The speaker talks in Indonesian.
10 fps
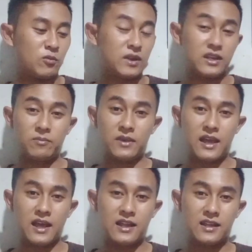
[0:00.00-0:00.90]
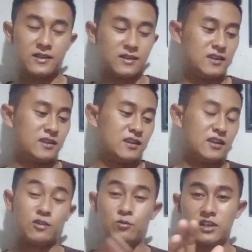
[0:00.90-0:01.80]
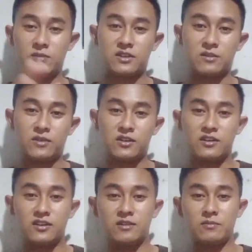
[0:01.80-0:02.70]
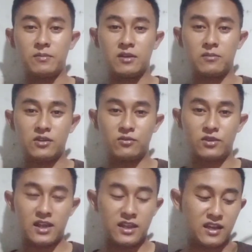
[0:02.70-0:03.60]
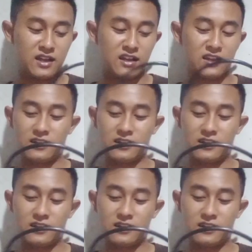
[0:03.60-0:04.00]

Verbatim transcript: Mobil TV ya. ya buat teman-teman tapi kembar juga yang